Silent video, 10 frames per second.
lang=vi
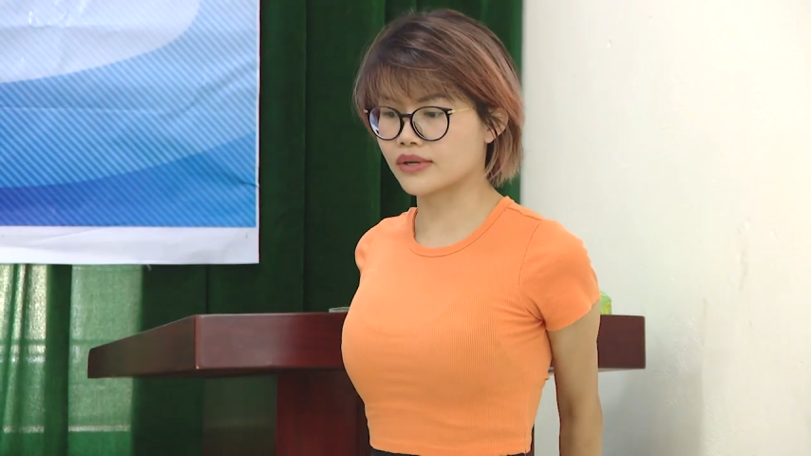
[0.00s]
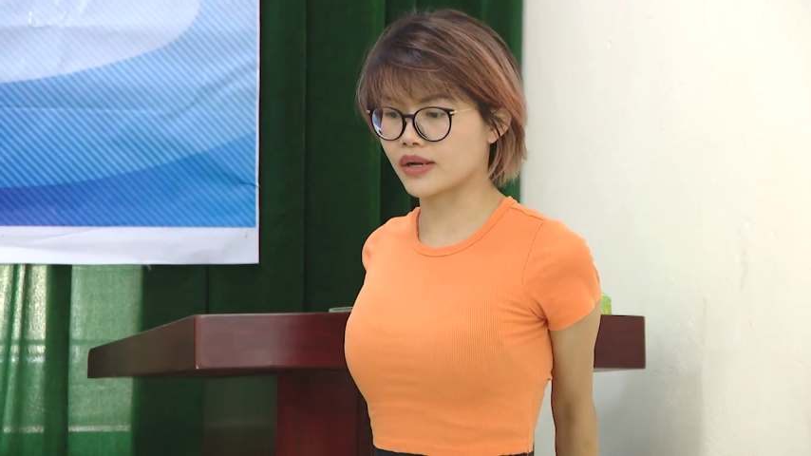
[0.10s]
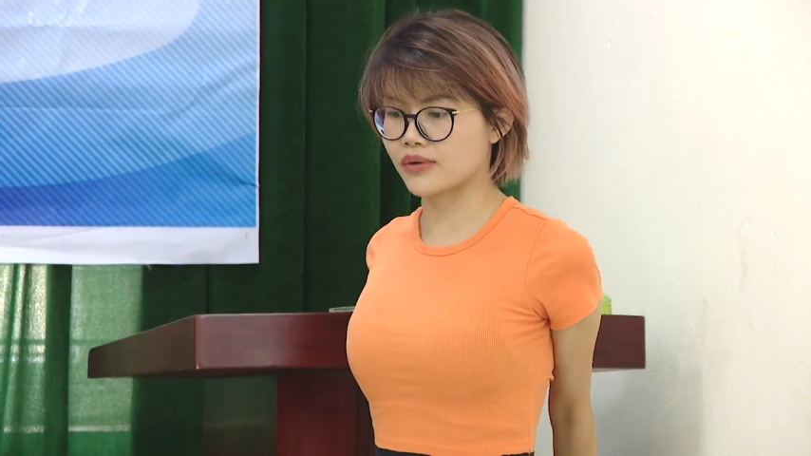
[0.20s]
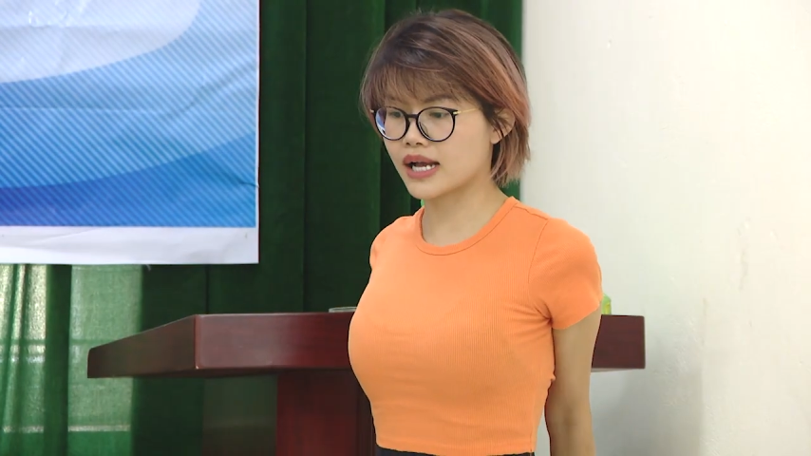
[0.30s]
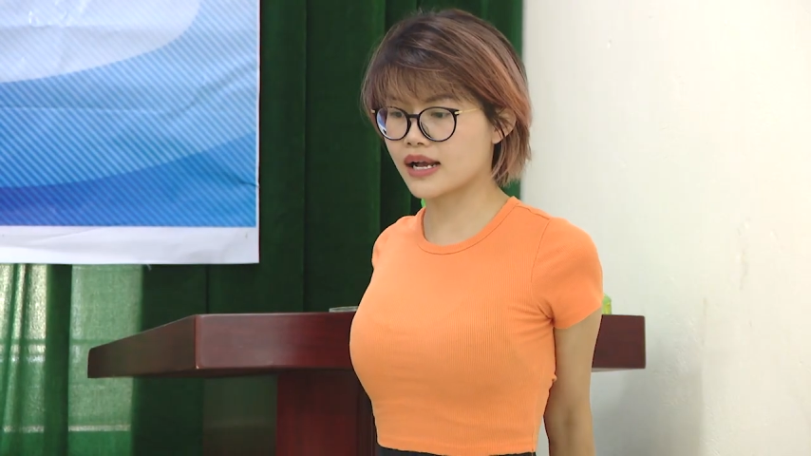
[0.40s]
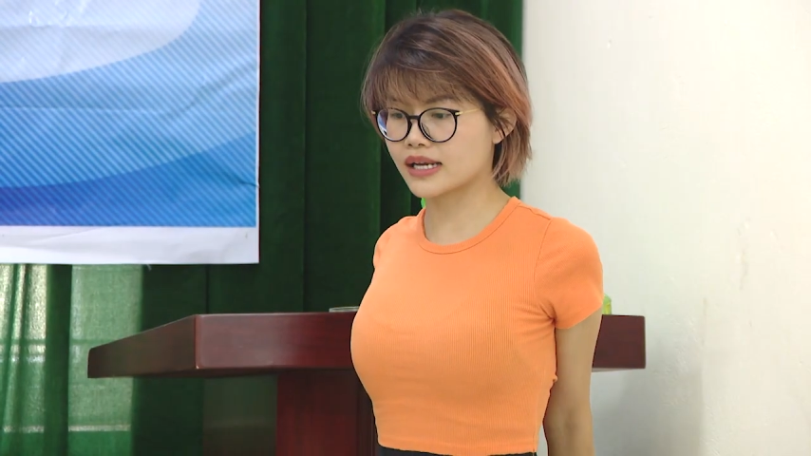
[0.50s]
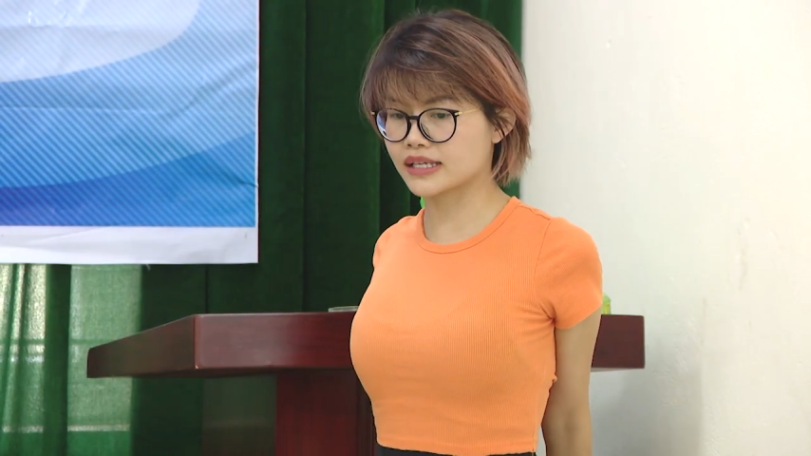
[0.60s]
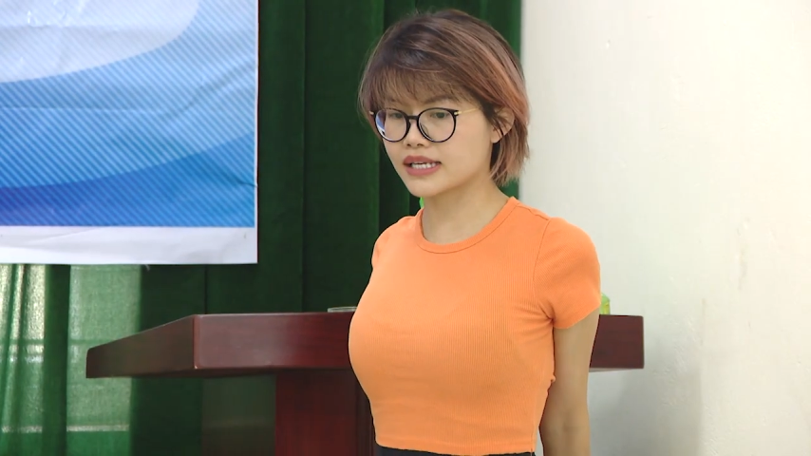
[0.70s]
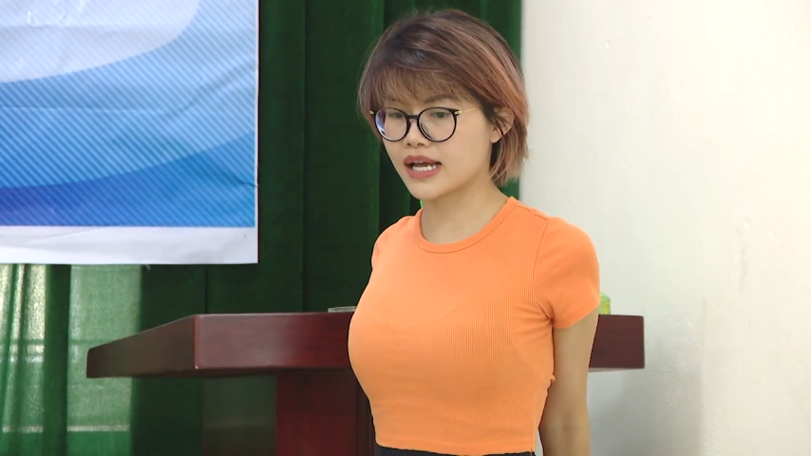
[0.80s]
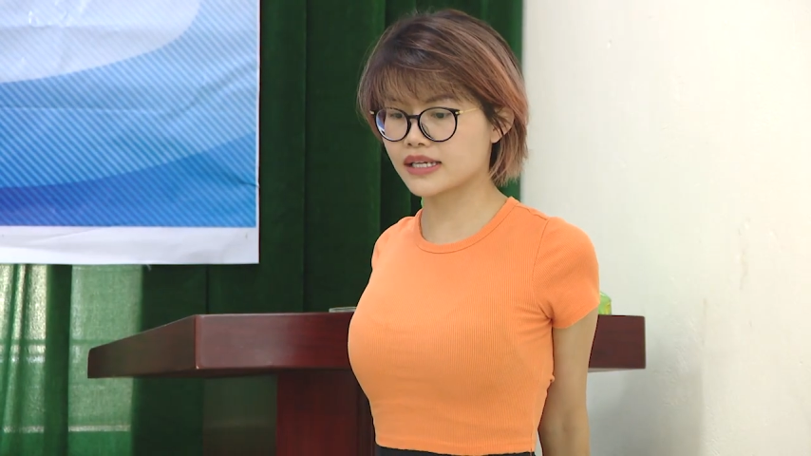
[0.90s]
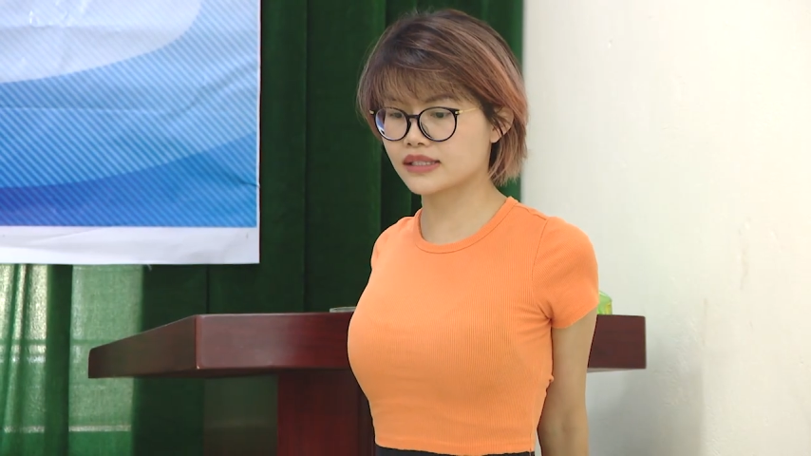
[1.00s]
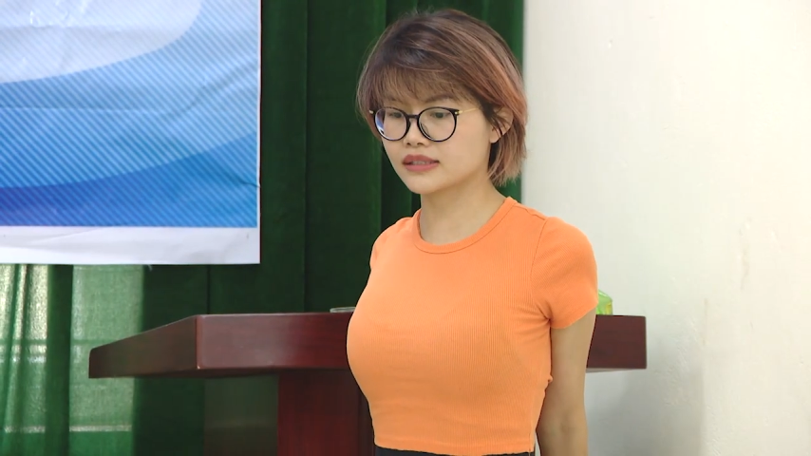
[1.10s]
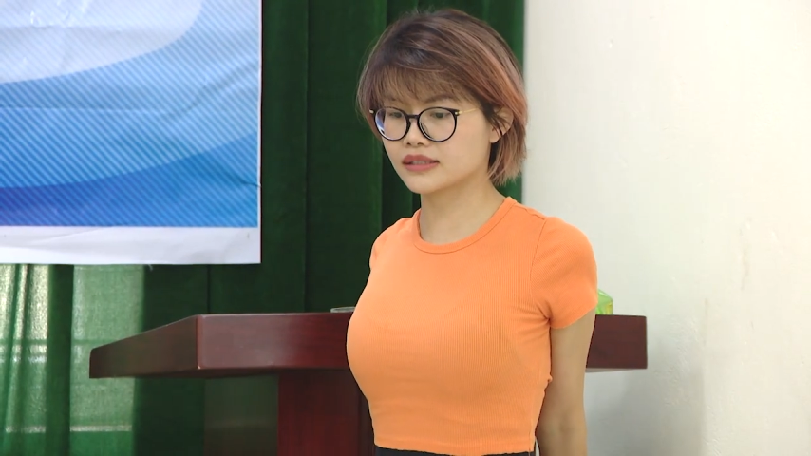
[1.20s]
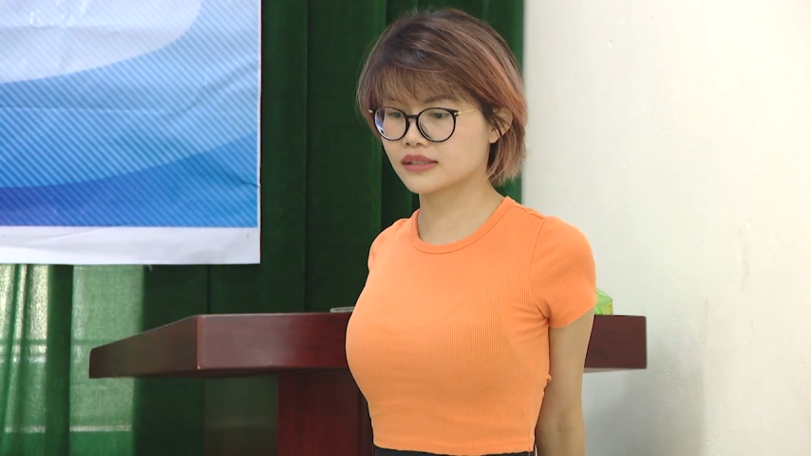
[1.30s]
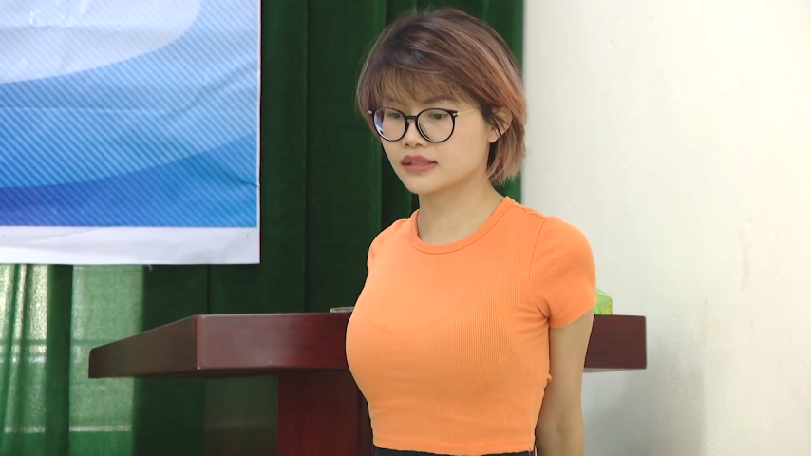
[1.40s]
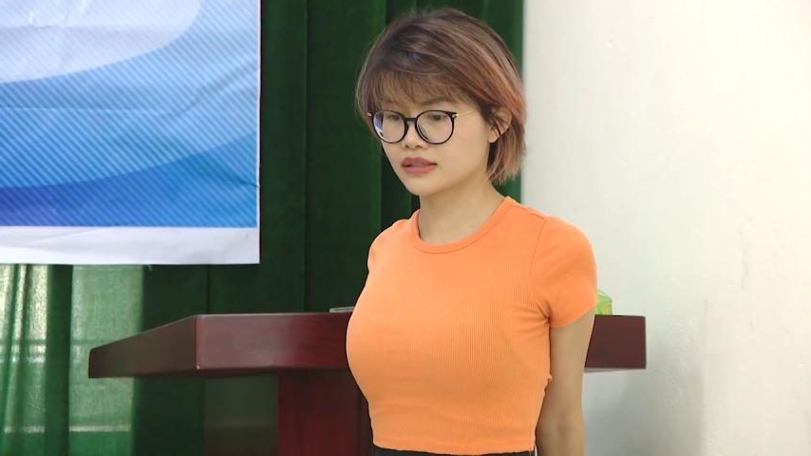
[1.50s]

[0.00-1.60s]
Yoga giúp cải thiện nhiều vấn